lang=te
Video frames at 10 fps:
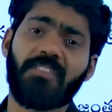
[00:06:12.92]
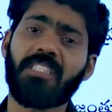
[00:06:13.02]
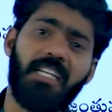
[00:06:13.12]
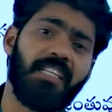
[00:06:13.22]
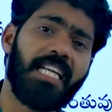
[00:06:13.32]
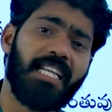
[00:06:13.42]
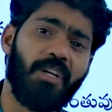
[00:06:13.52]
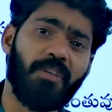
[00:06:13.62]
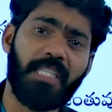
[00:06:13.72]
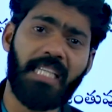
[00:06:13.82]
సంవత్సరాలు
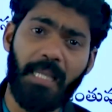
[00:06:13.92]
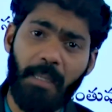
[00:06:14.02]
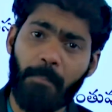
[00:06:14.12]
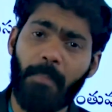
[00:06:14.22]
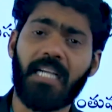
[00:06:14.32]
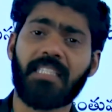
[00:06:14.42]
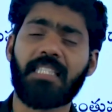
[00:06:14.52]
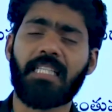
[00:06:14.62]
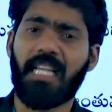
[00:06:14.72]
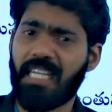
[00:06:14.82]
నిండినటువంటి భగత్
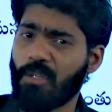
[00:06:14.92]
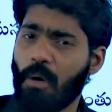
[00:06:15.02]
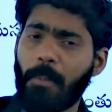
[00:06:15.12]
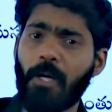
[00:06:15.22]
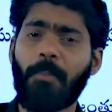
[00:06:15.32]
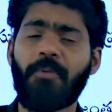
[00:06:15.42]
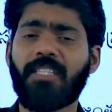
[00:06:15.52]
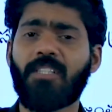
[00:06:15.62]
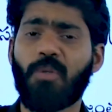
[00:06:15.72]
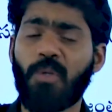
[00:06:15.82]
సింగ్ ఇలాంటి గొప్ప గొప్ప
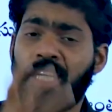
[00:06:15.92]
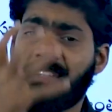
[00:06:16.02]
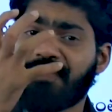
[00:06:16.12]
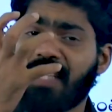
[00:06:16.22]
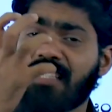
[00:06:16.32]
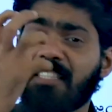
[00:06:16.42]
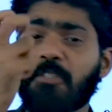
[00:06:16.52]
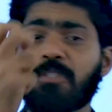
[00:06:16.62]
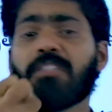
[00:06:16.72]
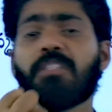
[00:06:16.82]
వ్యక్తులు దేశ
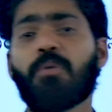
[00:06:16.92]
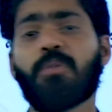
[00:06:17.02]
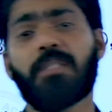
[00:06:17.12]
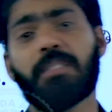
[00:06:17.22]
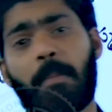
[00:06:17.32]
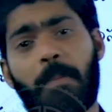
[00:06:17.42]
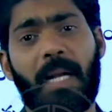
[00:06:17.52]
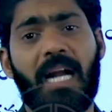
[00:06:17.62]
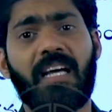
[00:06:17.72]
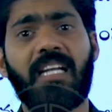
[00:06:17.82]
స్వతంత్రం కోసం తమ
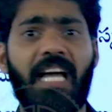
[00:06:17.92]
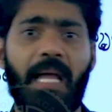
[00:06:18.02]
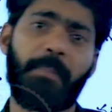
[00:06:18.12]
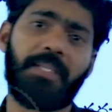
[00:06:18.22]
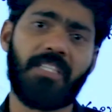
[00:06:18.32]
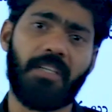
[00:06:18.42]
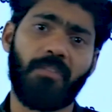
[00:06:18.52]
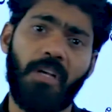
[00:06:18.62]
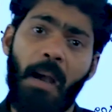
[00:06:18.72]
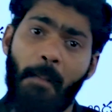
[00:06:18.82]
ప్రాణాలని అర్పించారు
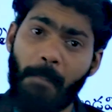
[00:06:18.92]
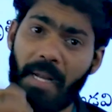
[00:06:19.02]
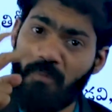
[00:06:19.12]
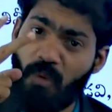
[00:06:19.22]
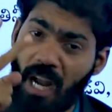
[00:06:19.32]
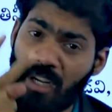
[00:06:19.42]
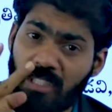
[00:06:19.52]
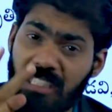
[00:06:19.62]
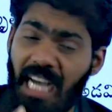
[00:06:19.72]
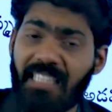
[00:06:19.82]
మరి వాళ్ళు
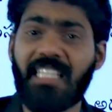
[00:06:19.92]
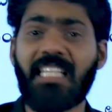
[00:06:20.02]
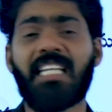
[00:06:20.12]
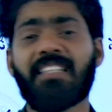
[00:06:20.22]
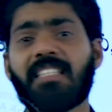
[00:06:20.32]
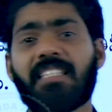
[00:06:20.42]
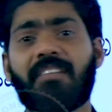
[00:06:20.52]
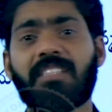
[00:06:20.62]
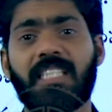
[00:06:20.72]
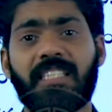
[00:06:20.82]
జాతికి ఎంత
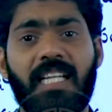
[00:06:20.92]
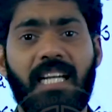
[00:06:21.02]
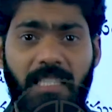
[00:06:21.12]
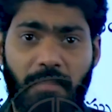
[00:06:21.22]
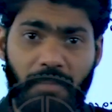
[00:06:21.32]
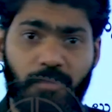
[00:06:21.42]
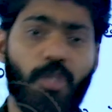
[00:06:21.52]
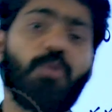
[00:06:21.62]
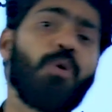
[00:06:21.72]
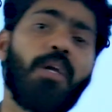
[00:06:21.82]
సేవ చేశారనేది మనం
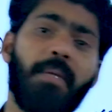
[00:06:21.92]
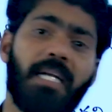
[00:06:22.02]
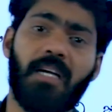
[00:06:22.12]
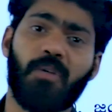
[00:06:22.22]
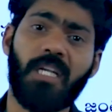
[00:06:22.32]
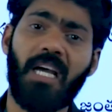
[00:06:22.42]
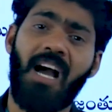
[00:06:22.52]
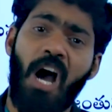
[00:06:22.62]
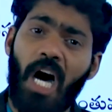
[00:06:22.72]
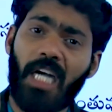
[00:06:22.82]
చదువుకోవడమే కాకుండా
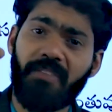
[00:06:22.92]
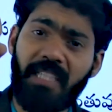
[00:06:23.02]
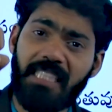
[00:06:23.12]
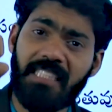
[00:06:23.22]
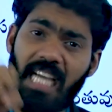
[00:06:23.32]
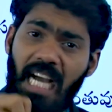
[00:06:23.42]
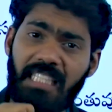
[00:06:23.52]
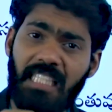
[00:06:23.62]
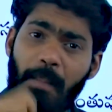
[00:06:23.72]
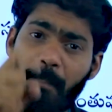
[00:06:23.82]
అటువంటి
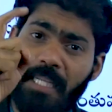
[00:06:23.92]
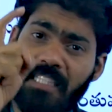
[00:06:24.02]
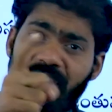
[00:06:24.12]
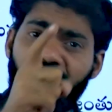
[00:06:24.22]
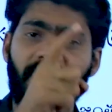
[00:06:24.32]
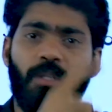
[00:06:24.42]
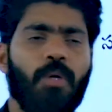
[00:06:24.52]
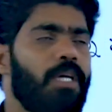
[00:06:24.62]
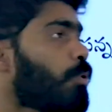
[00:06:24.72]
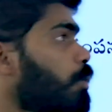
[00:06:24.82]
జాతికి ప్రతి వ్యక్తి
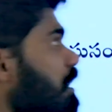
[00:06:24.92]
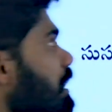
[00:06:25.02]
కూడా కృషి